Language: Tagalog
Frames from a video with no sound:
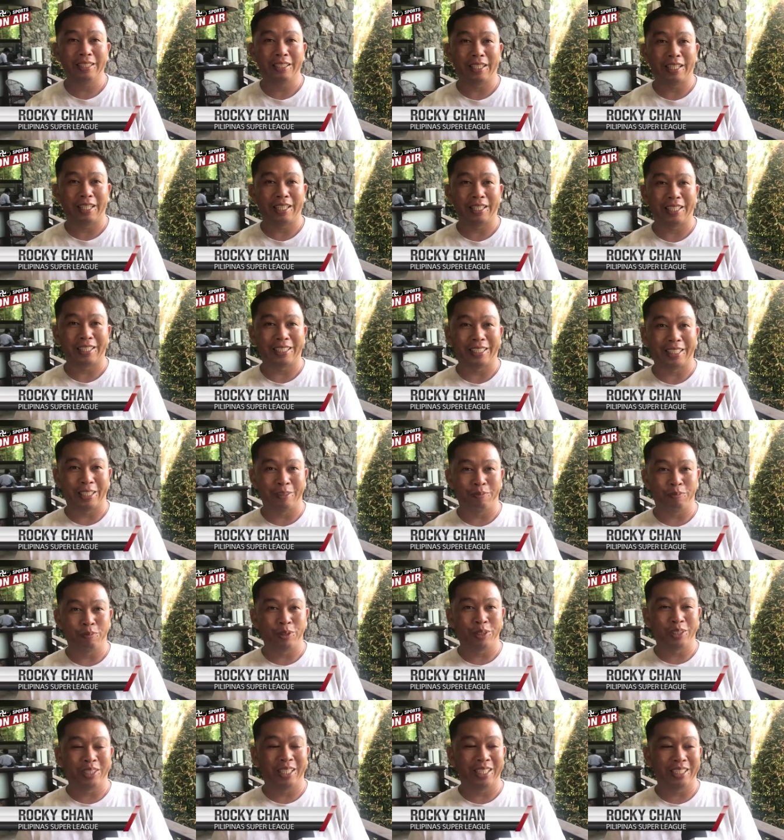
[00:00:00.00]

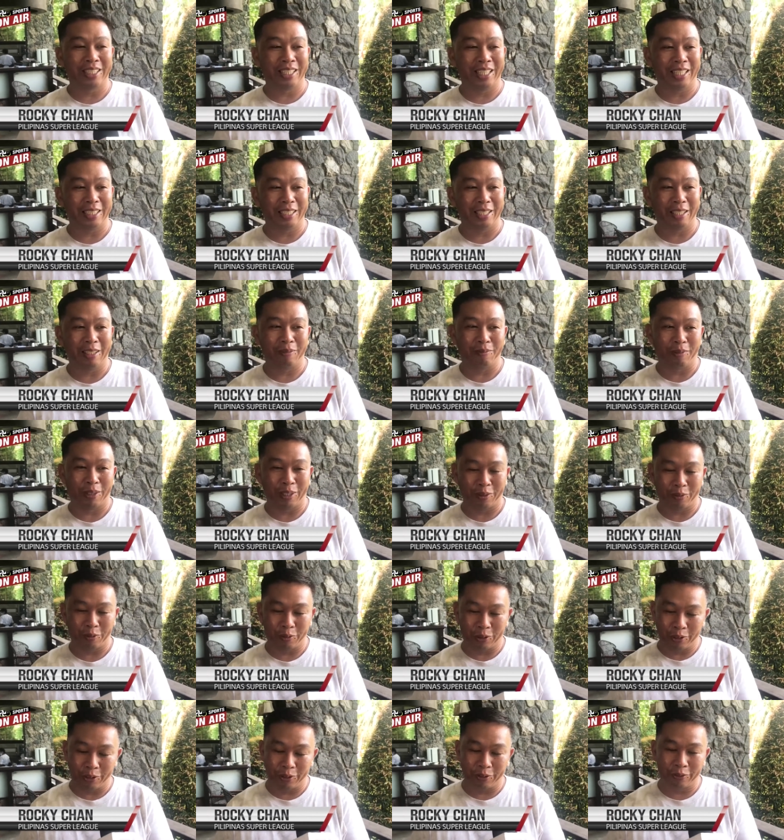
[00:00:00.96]
kakatapos lang natin but
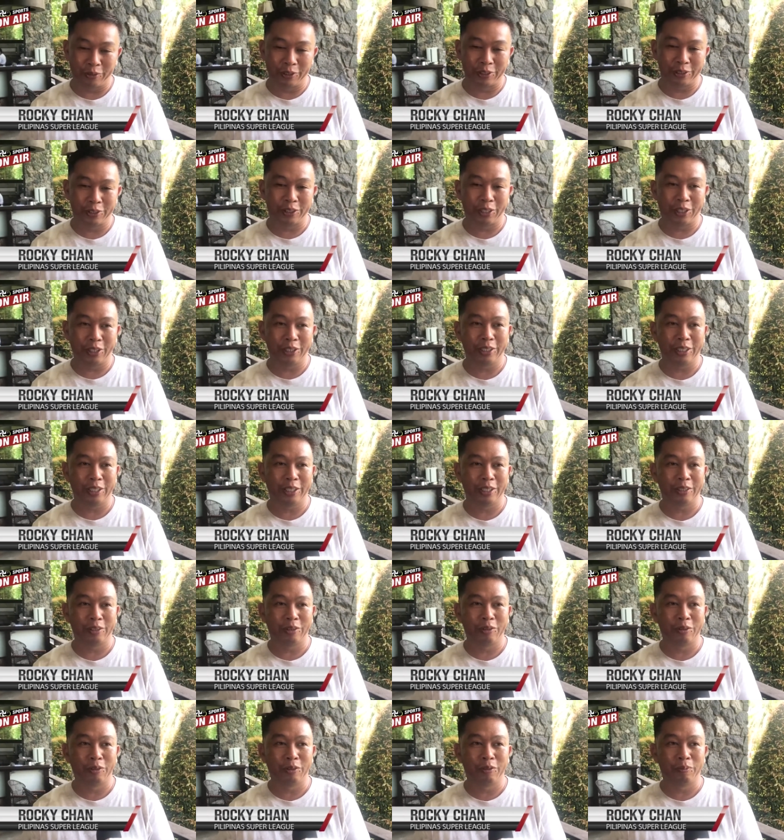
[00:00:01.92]
we're, we're starting
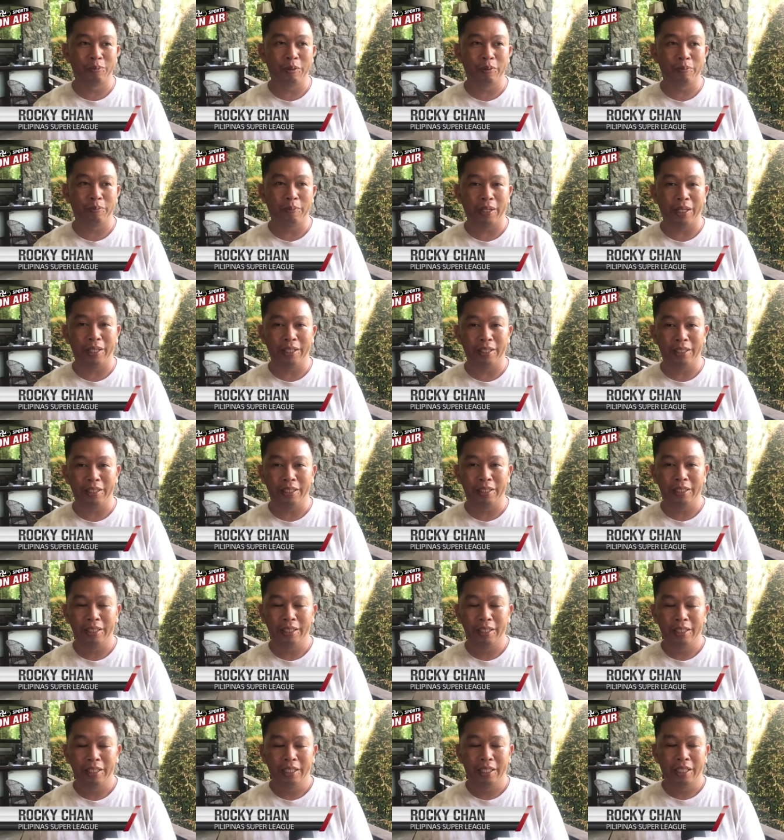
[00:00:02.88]
to prepare
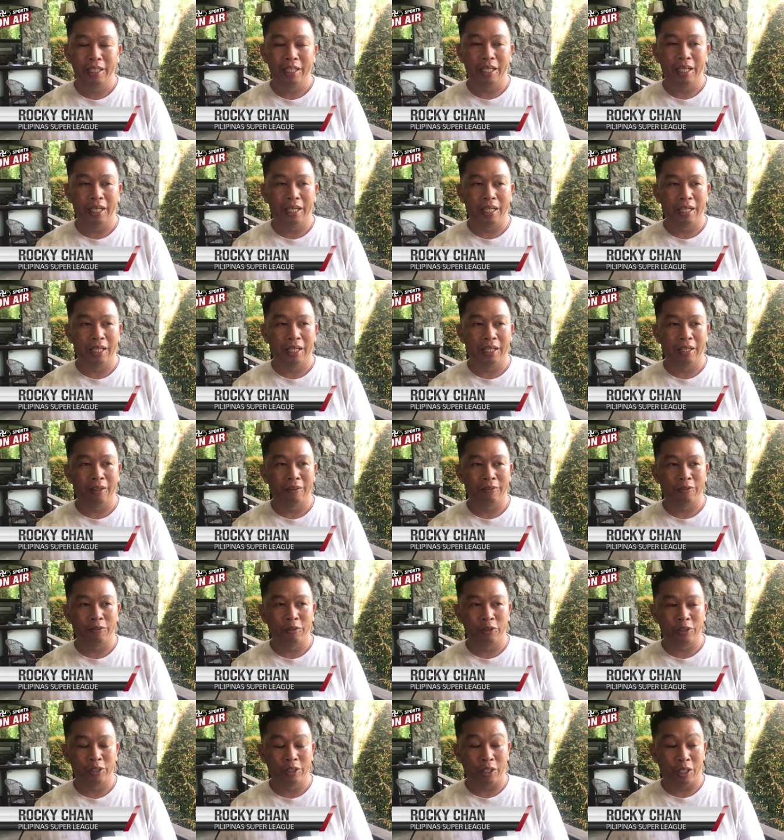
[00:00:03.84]
uh,
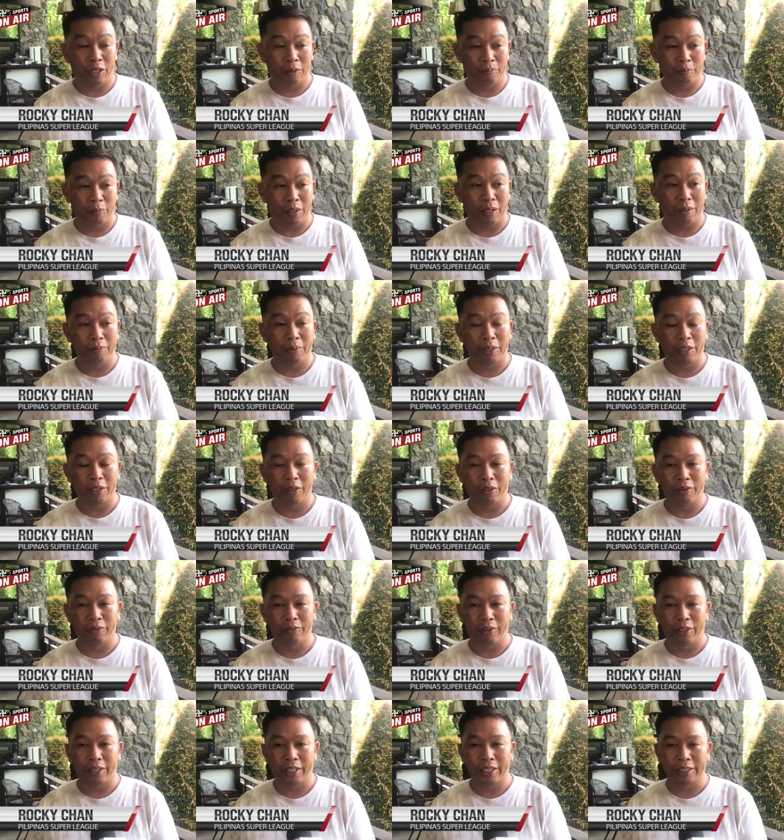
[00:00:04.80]
for the upcoming
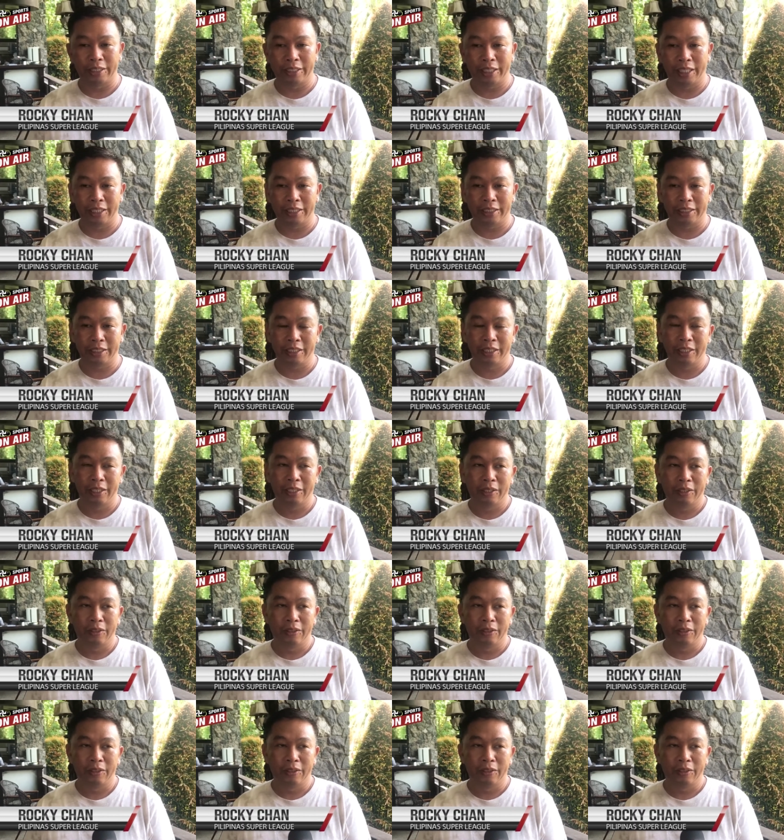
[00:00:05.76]
conferences.